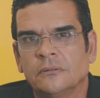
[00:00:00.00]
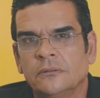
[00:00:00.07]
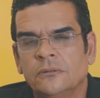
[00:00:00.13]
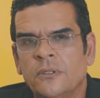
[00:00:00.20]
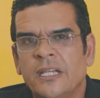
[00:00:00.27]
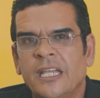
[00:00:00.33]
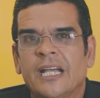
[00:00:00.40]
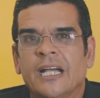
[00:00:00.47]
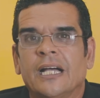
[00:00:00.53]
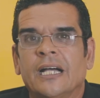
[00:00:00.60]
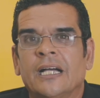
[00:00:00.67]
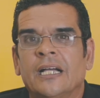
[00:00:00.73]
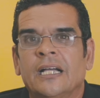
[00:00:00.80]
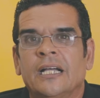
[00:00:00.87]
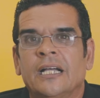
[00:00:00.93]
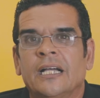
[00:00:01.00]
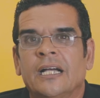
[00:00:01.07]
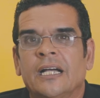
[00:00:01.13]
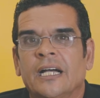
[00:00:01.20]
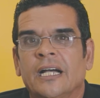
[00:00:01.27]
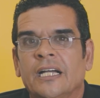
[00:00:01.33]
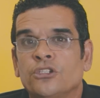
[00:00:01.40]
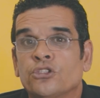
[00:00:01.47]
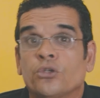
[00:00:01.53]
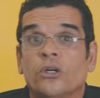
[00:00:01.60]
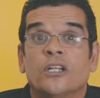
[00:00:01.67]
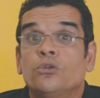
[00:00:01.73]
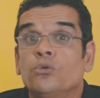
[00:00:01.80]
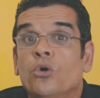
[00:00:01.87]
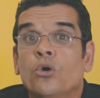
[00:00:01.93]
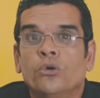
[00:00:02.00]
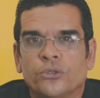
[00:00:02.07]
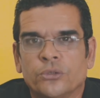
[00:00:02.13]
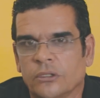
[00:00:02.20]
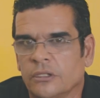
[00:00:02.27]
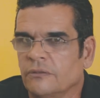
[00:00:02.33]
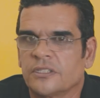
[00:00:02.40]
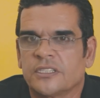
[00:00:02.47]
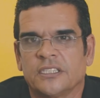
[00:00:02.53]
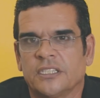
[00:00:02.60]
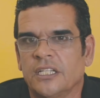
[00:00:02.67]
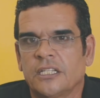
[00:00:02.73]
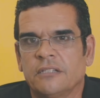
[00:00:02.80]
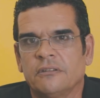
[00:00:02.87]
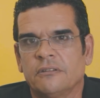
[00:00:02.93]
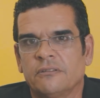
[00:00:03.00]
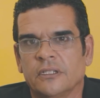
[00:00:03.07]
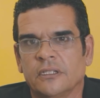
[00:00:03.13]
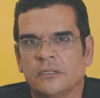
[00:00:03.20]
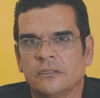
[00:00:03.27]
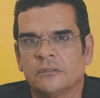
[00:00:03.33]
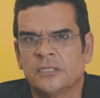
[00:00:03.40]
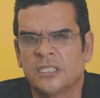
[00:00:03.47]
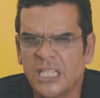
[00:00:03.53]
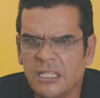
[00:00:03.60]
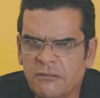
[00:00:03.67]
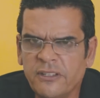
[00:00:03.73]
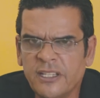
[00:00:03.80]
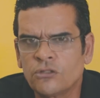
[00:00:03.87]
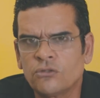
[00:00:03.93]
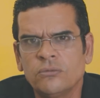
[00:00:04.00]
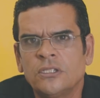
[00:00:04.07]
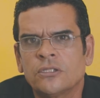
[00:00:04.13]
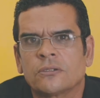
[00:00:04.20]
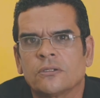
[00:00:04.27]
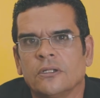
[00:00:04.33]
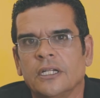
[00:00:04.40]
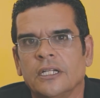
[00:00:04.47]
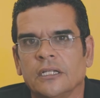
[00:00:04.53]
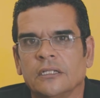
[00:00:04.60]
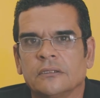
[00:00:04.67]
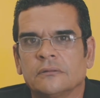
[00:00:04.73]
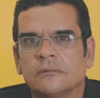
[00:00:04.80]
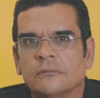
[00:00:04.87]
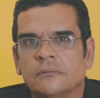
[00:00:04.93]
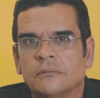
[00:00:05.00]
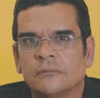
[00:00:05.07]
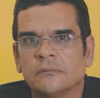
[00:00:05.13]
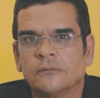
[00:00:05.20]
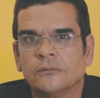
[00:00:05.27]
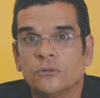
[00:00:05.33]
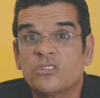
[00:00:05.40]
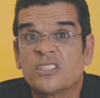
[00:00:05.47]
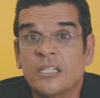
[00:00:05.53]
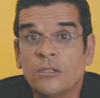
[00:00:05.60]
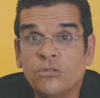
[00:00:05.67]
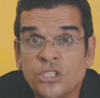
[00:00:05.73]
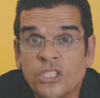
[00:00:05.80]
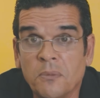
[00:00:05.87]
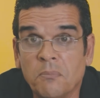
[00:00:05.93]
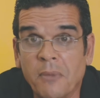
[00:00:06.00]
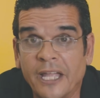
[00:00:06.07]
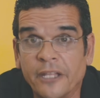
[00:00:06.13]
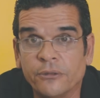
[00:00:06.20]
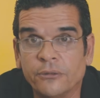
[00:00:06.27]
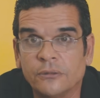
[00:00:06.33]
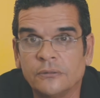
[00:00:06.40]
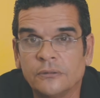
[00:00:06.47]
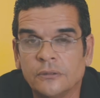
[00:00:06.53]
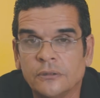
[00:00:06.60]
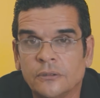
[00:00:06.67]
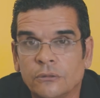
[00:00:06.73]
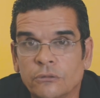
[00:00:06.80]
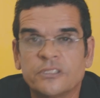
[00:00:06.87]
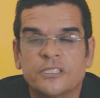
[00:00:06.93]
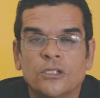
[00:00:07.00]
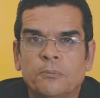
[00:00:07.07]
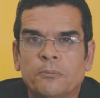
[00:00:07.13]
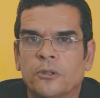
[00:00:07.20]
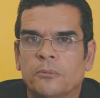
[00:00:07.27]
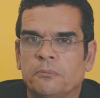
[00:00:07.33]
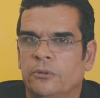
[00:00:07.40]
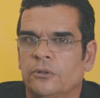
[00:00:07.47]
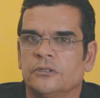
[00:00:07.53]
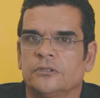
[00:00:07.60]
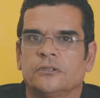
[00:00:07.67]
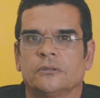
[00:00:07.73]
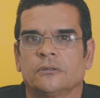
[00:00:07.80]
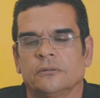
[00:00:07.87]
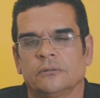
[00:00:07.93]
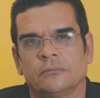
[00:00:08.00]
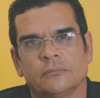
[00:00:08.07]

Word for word: Não é a, a história do outro que você tem que viver. Você tem que viver a sua história, o seu chamado, o seu propósito.